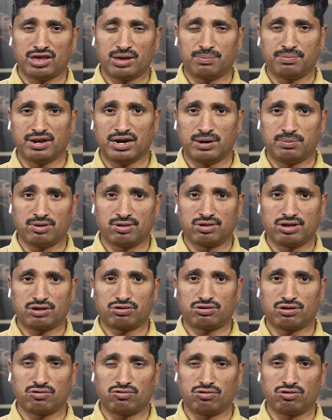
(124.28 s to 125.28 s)
బీజేపీ నడిపిన
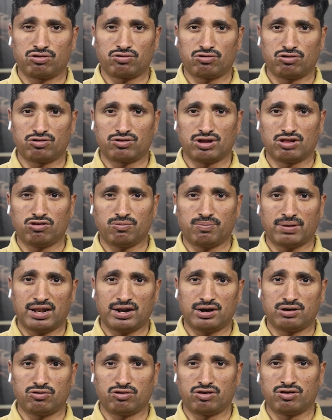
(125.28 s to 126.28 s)
చర్చల గురించి కూడా తెలుసు
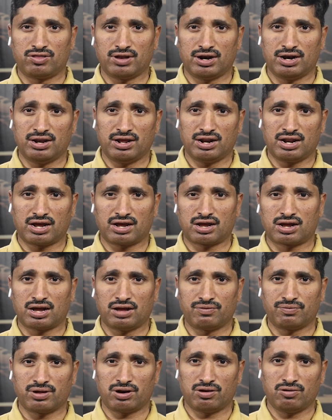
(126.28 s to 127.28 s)
పైలట్ రోహిత్ రెడ్డి రేఖా
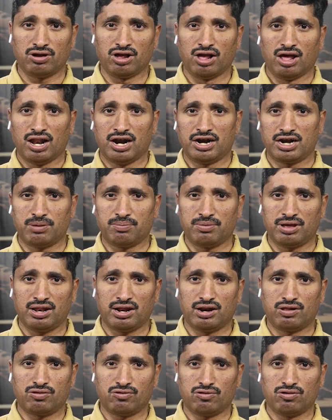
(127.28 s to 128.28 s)
కాంతారావు అండ్
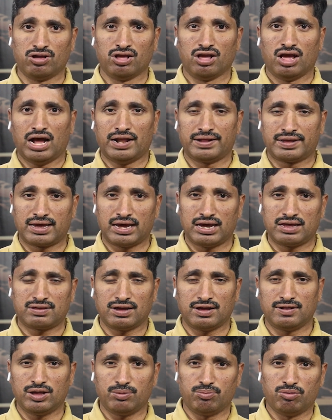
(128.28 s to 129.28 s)
ఎమ్మెల్యేలతో అది కేసు
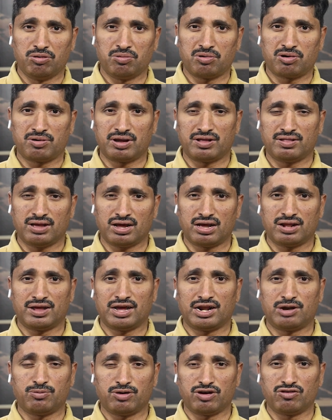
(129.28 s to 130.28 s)
అయింది బొమ్మరం అయింది
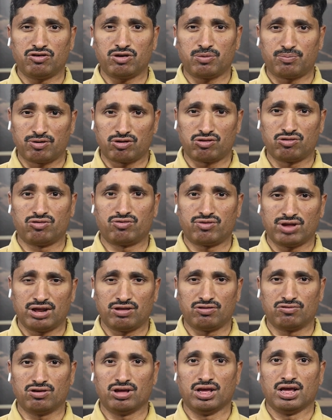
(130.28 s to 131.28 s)
అది ఎటుపోయిందో ఇప్పుడు
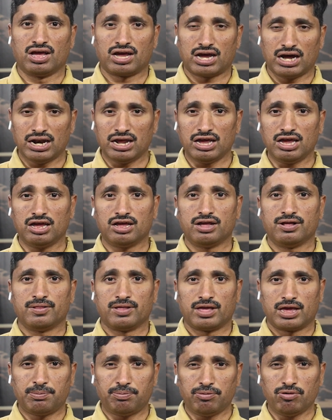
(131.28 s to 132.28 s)
తెలియదు కానీ
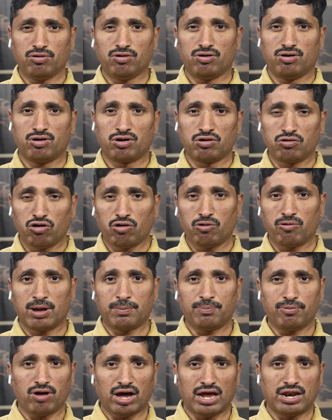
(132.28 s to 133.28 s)
ఇప్పుడు
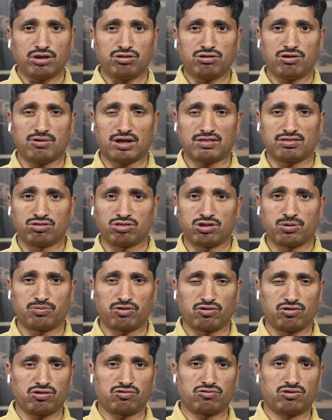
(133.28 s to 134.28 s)
ఇంకోవైపు హరీష్ రావు
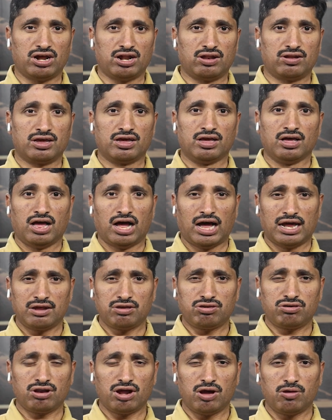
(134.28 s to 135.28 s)
అసంతృప్తి కూడా చూడాలి
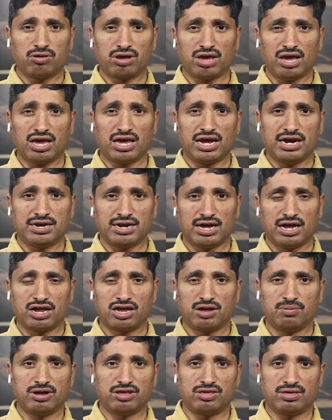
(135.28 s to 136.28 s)
హరీష్ రావుకి
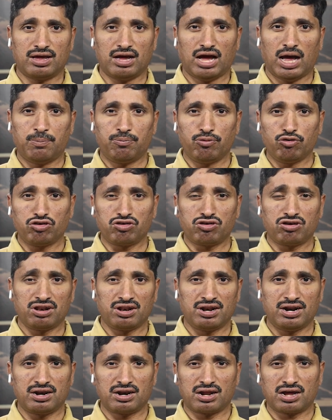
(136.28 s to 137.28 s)
కేటీఆర్కి మధ్య
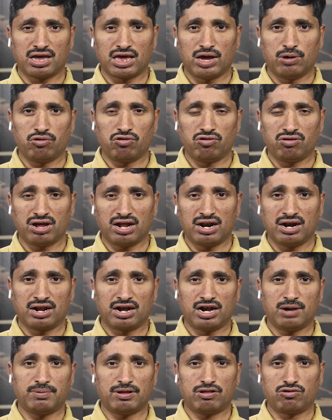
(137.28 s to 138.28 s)
అపోజిషన్ లీడర్గా ఎవరు
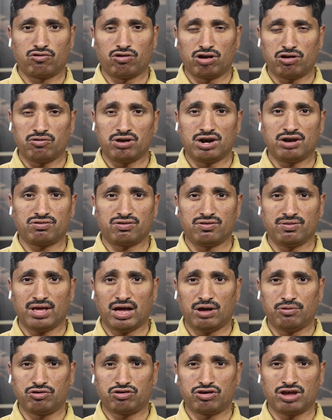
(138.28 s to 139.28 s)
ఉండాలని కానీ పెద్ద గొడవ నడిచింది
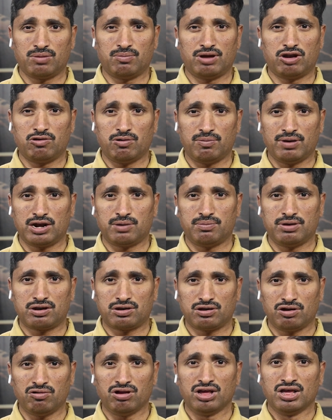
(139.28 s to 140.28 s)
ఆ విషయాన్ని మనమే
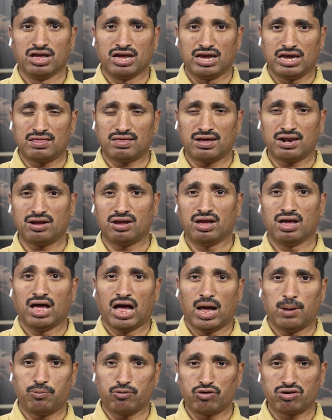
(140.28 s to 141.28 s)
బయటపెట్టాం ఈసారి
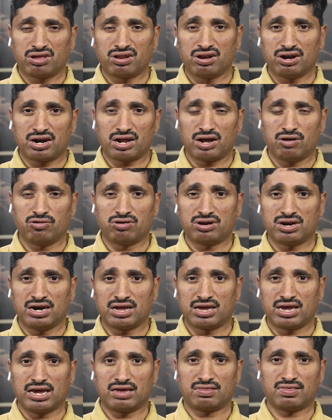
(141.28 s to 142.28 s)
అపోజిషన్ లీడర్గా
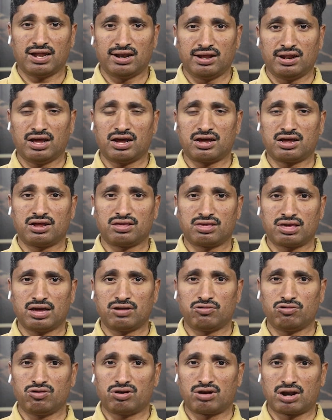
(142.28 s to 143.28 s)
ఉండడానికి కేసీఆర్
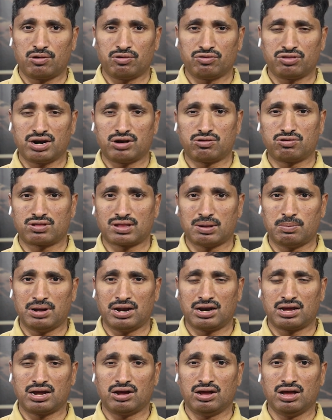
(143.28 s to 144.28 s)
నిరాకరించారు రేవంత్ రెడ్డితో
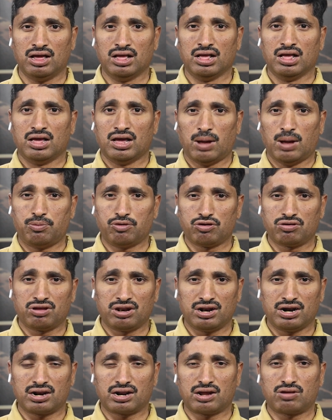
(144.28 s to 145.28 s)
సమానంగా
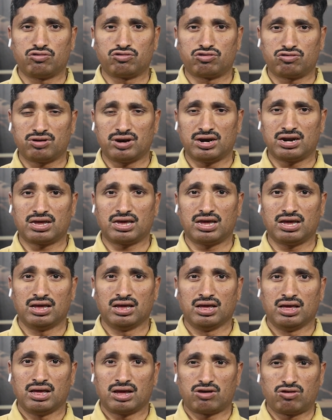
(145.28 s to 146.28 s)
అపోజిషన్ లీడర్గా కూర్చోవడానికి
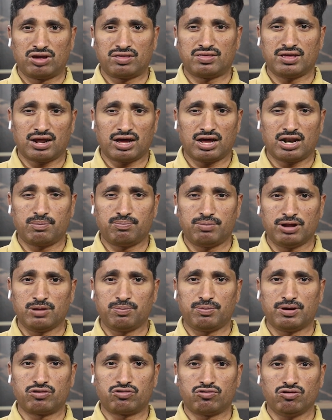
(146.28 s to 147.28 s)
కేసీఆర్ గారు
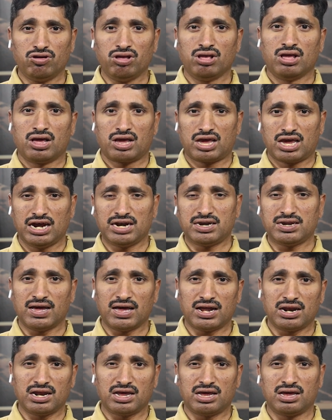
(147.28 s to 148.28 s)
ఇబ్బంది పడుతూ
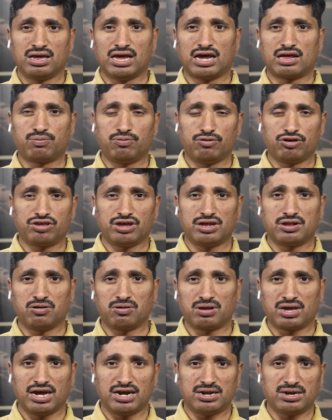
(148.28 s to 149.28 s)
కేటీఆర్ని ఎక్స్పోజ్
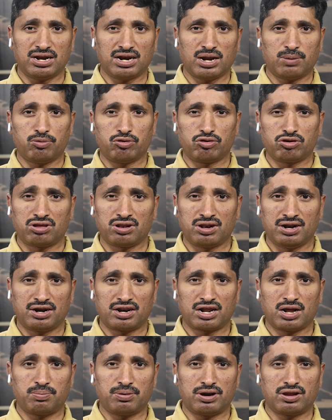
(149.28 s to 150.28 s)
చేద్దాం కేటీఆర్ని అపోజిషన్
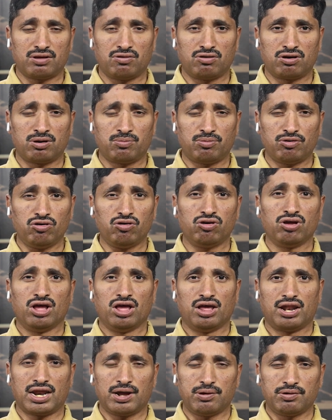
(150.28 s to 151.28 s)
లీడర్గా పెడదాం అన్నప్పుడు
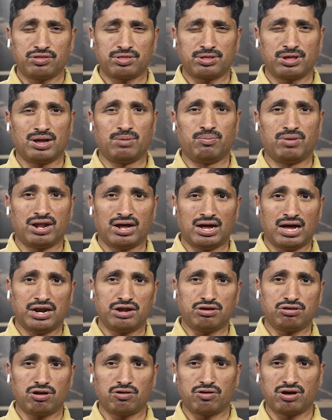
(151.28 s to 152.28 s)
రేవంత్ మన
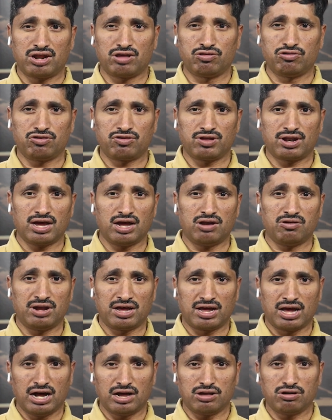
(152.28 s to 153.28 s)
హరీష్ రావు గారు ఎదురు తిరిగారు
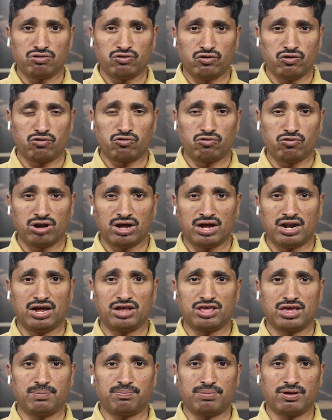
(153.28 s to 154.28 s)
నేను గాజులు దొడుక్కున్నానా
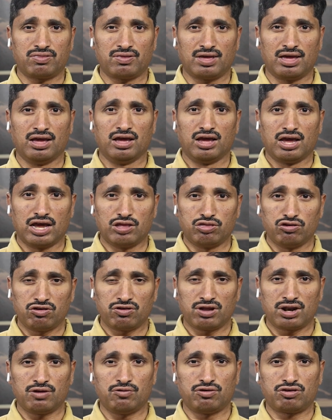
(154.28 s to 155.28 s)
అని చెప్పేసి
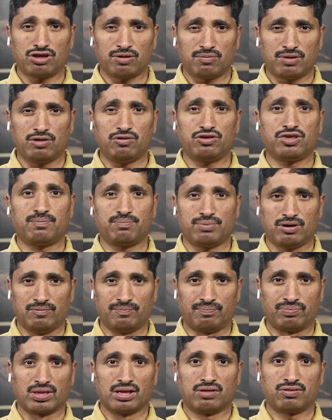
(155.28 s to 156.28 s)
ఎదురు తిరిగిన విషయం మనమే
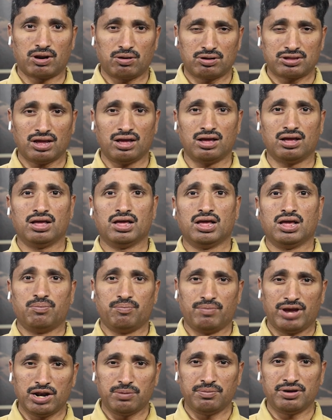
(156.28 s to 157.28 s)
చెప్పాము తర్వాత
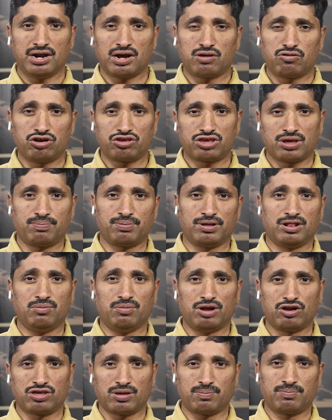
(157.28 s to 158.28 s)
మెయిన్ మీడియా కూడా చెప్పింది
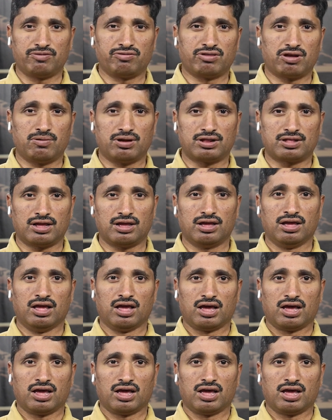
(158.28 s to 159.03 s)
మనం చెప్పిన తర్వాత